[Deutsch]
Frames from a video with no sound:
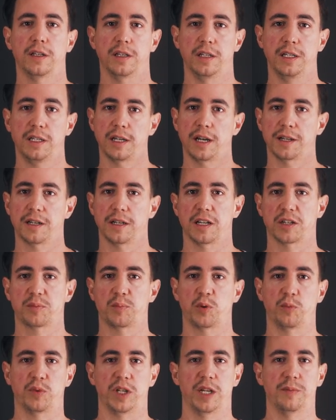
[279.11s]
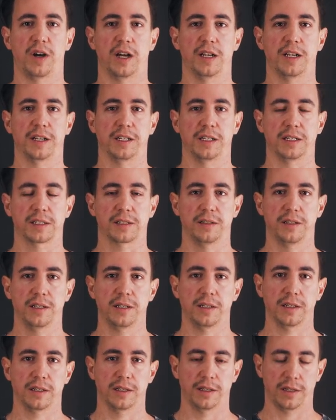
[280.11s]
Ich hatte das Problem allerdings
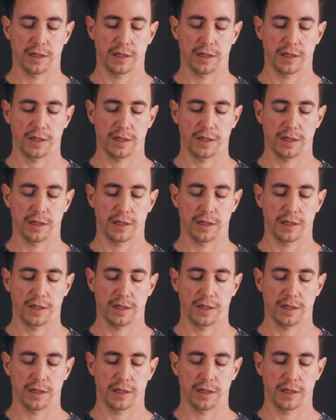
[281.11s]
nicht,